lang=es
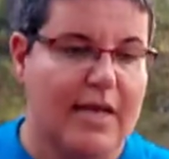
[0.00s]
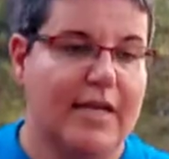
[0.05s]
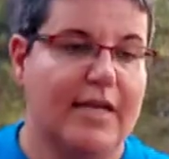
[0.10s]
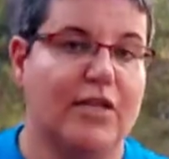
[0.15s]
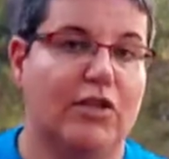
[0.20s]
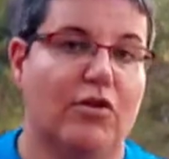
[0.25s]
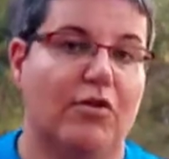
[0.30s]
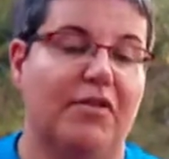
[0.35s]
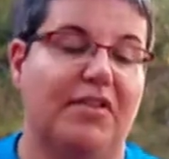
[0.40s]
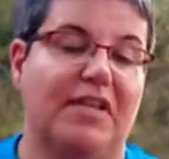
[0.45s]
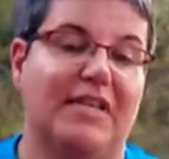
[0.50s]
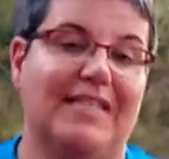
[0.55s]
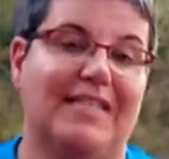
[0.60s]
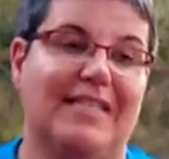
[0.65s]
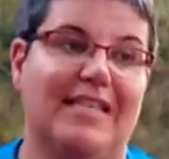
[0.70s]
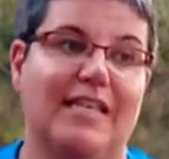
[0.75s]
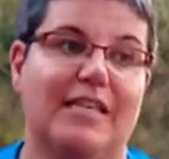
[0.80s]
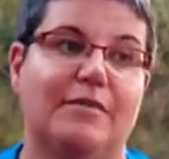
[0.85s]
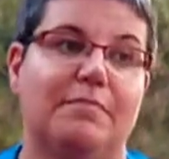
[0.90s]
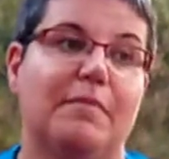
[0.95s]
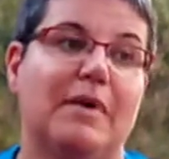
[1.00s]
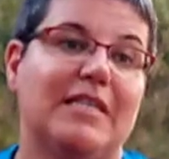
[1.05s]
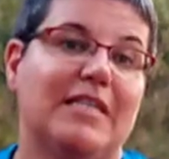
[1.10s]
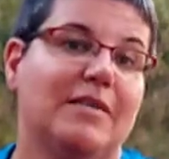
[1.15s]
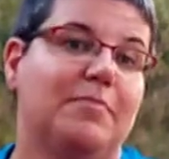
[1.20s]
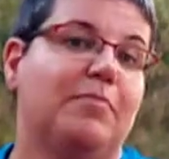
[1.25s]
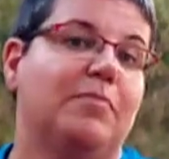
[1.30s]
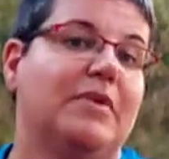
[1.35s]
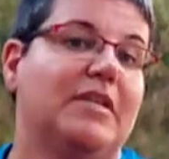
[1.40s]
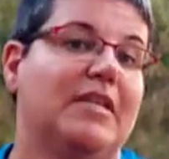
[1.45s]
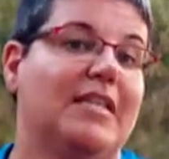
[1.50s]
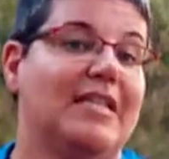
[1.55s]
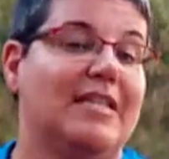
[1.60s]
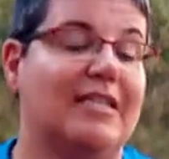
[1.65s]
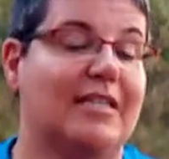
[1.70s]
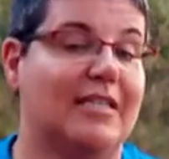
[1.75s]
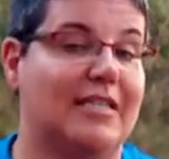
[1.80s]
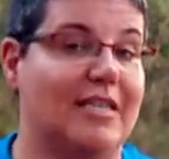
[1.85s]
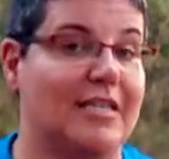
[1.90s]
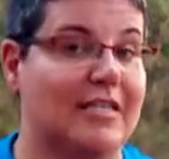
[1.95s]
Y entonces, si es más,
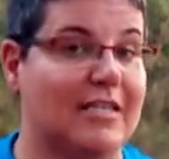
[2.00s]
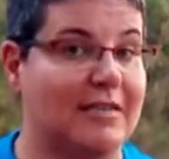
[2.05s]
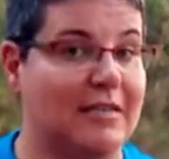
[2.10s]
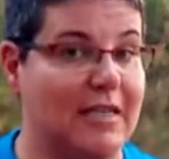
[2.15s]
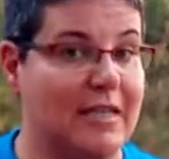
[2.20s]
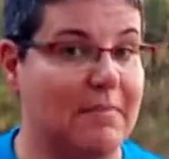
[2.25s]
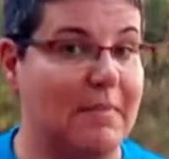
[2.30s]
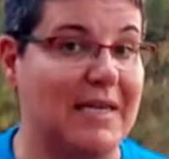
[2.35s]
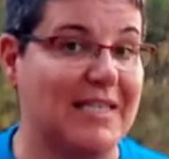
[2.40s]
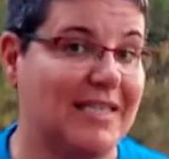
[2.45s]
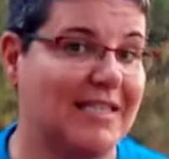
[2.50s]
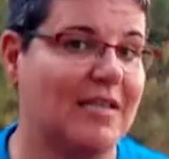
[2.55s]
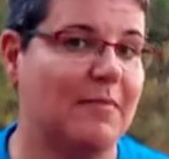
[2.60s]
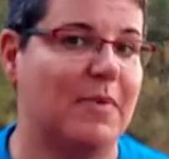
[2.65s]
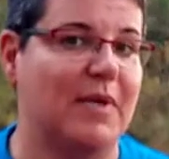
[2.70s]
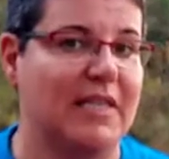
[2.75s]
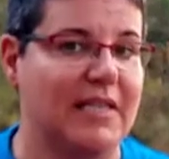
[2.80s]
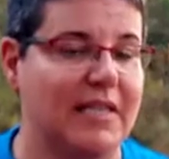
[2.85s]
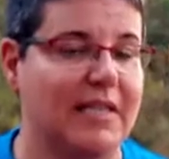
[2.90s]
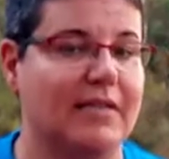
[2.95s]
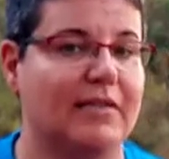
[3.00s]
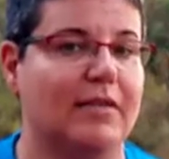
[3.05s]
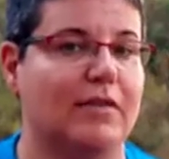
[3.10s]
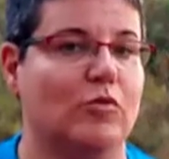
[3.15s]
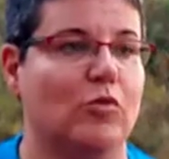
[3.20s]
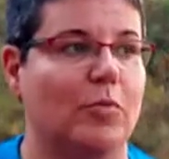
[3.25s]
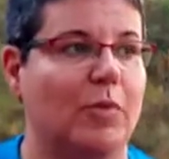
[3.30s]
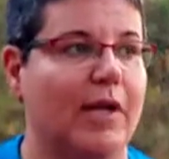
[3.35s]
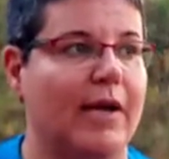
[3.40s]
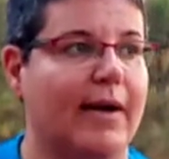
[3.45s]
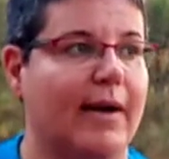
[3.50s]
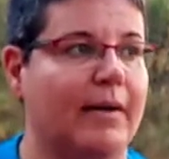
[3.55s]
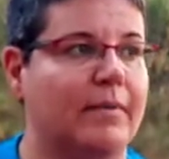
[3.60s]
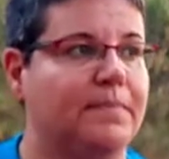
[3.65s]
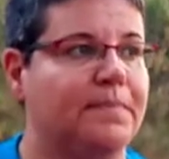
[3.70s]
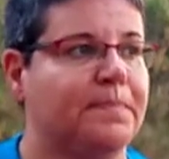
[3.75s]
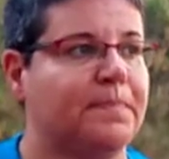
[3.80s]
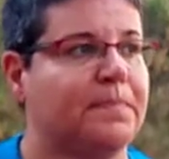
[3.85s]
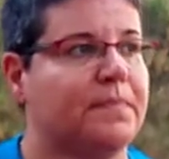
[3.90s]
si es más independiente tu perra,